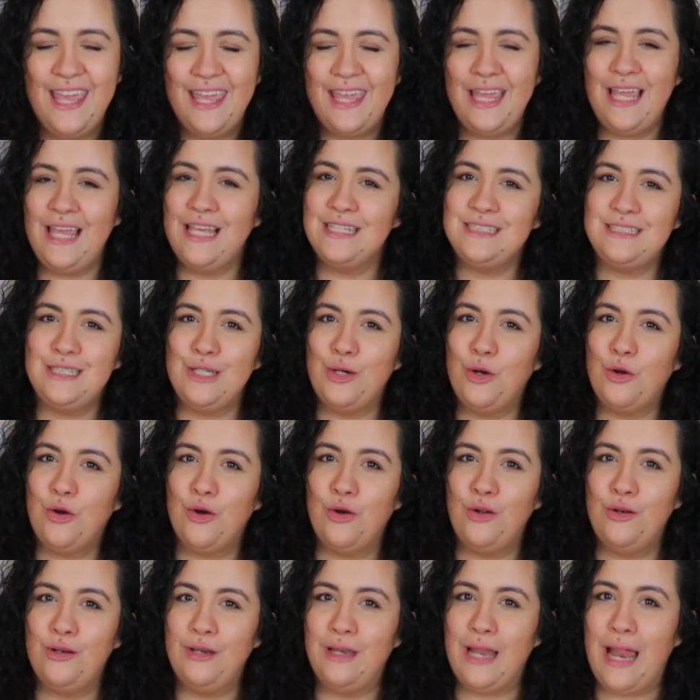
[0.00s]
y sigo
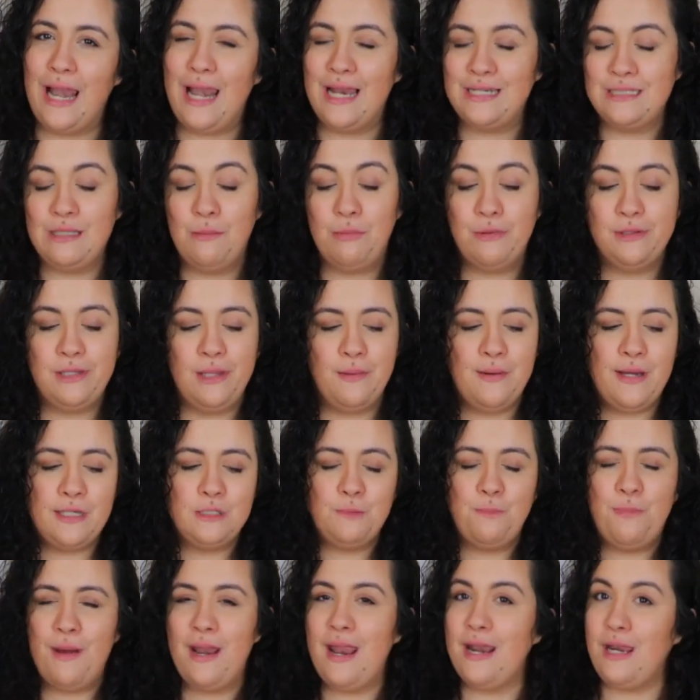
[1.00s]
con las
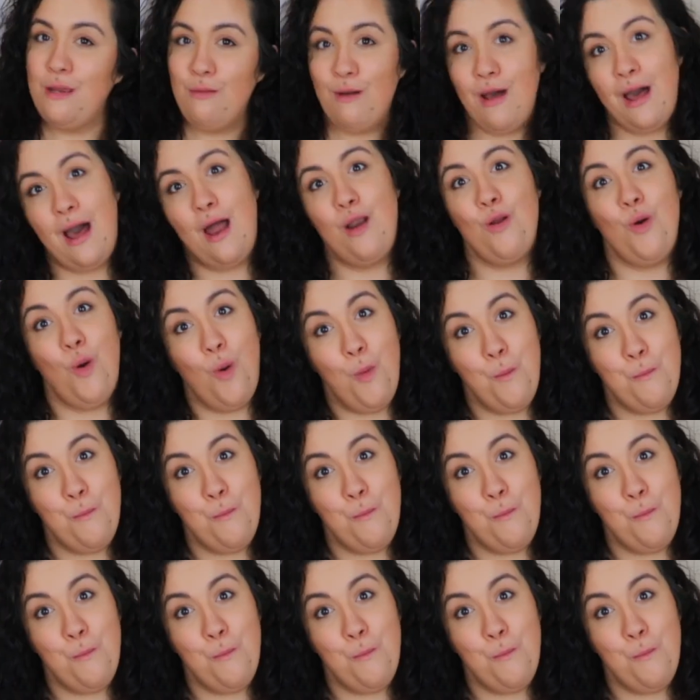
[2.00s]
deportivas para rebajar